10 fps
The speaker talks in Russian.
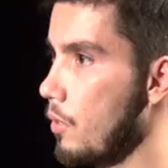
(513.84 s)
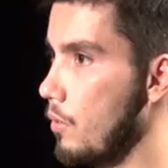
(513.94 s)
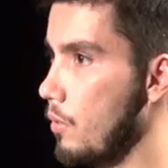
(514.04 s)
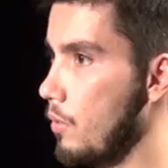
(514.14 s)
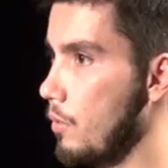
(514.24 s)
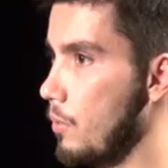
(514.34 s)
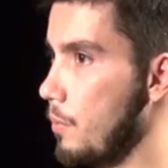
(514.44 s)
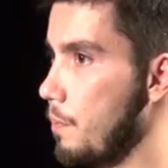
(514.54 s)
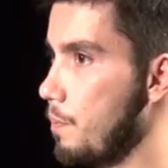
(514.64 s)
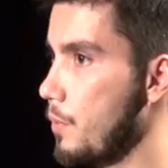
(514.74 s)

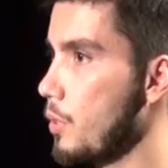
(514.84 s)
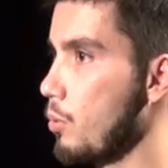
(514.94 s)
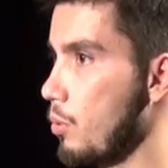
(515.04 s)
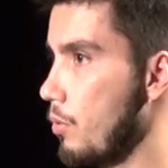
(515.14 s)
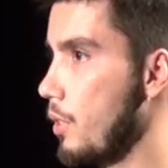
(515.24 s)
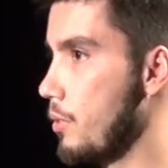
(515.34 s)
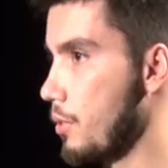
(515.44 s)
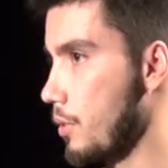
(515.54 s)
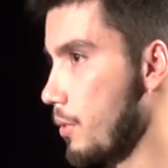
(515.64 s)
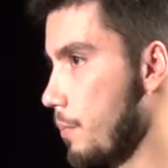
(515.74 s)
э, те, кто
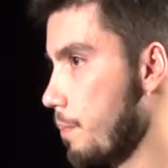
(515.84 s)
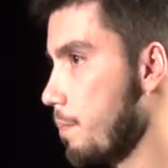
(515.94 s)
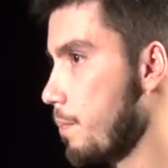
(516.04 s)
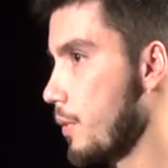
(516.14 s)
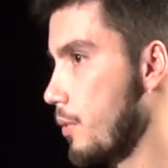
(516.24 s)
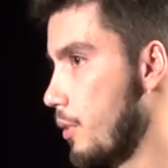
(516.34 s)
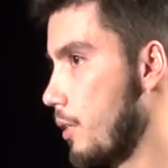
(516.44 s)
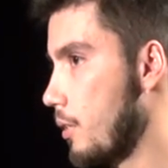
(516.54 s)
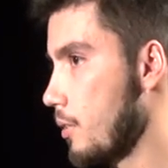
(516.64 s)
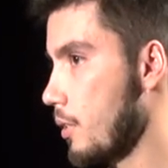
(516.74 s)
являются и
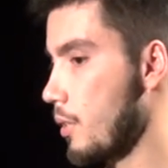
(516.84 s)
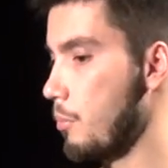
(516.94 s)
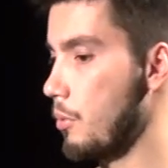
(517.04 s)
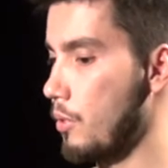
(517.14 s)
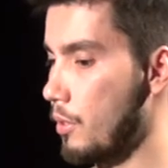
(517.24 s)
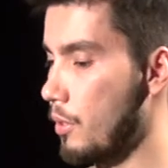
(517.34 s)
реализаторами, и